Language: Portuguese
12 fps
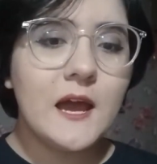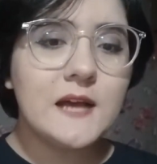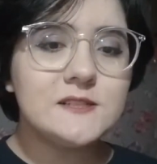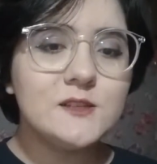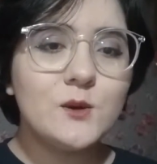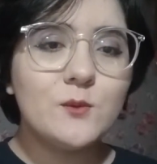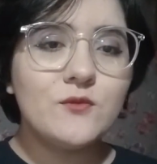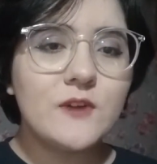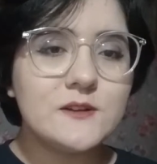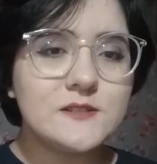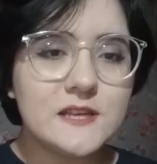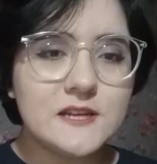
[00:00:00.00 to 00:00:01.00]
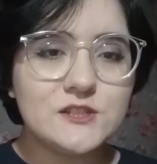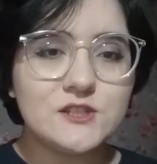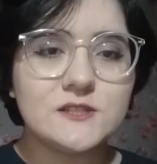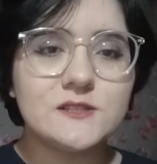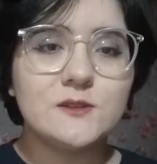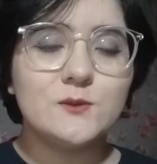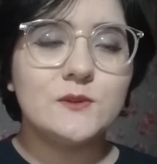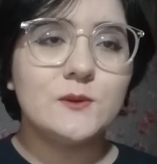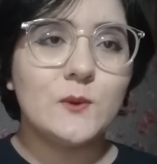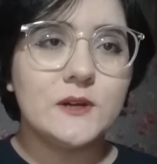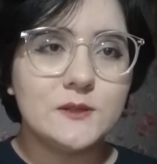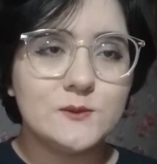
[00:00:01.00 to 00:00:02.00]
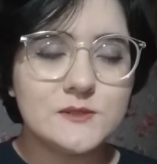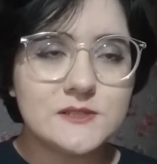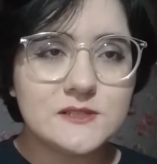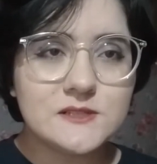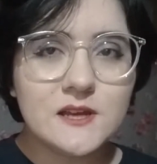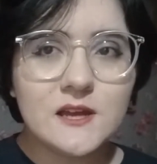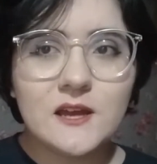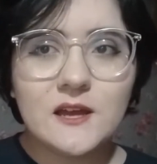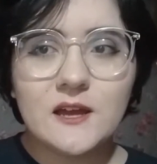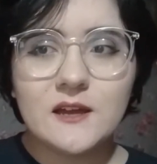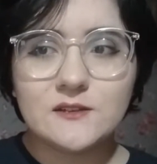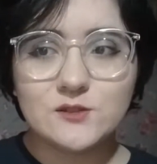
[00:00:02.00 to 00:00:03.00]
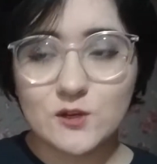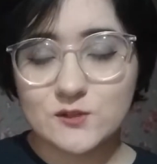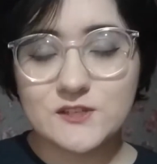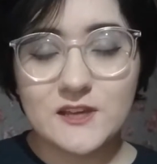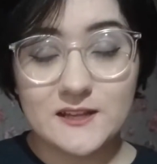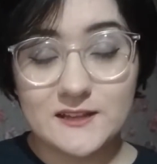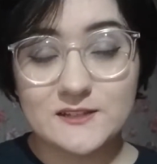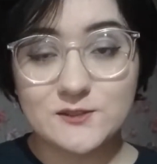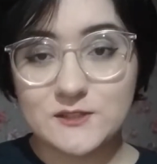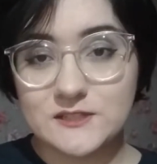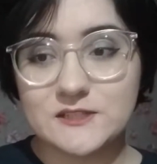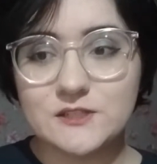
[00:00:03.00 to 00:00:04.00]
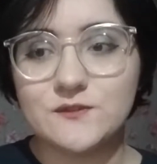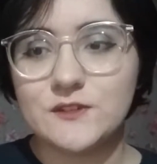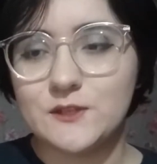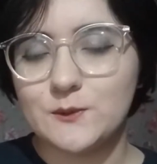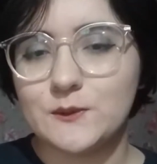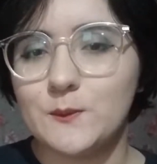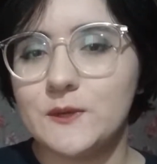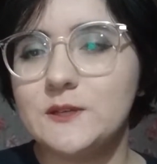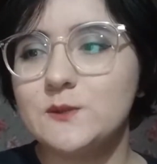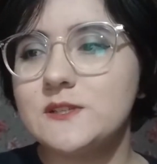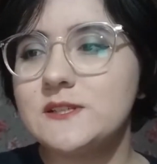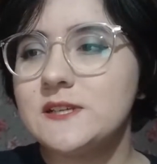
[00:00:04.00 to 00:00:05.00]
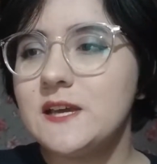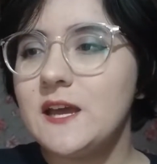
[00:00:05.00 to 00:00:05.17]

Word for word: Assim como vários ARDs que duram anos, jogos de realidade alternativa que duram anos.